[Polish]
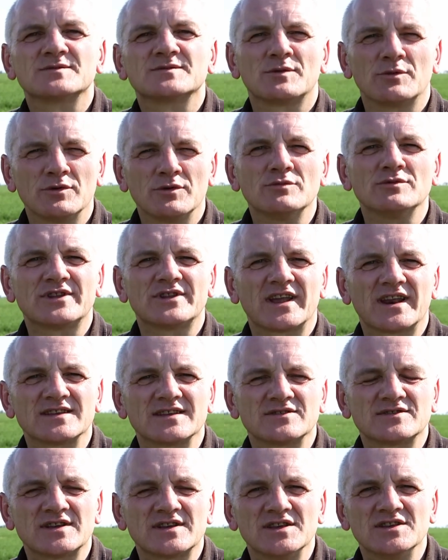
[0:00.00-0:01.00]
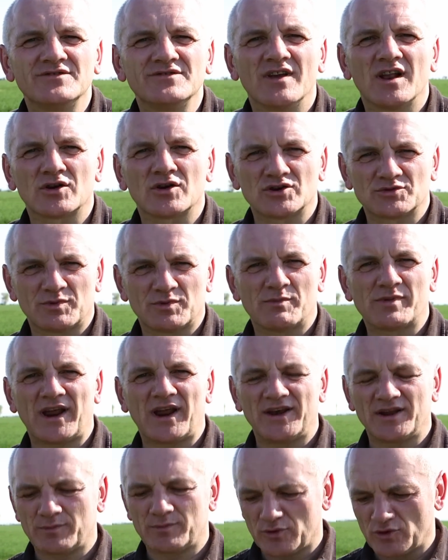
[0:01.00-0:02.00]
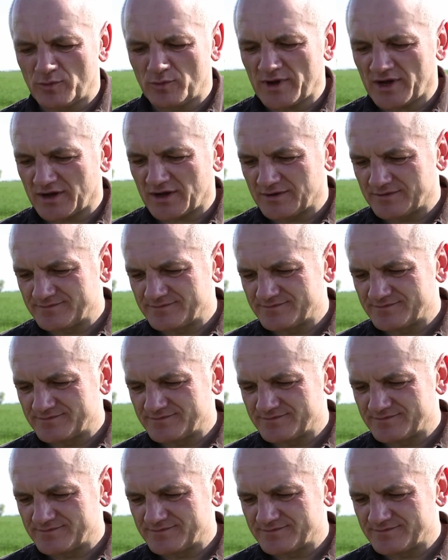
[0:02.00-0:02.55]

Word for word: Spróbujmy teraz ocenić wielkość pobranych próbek.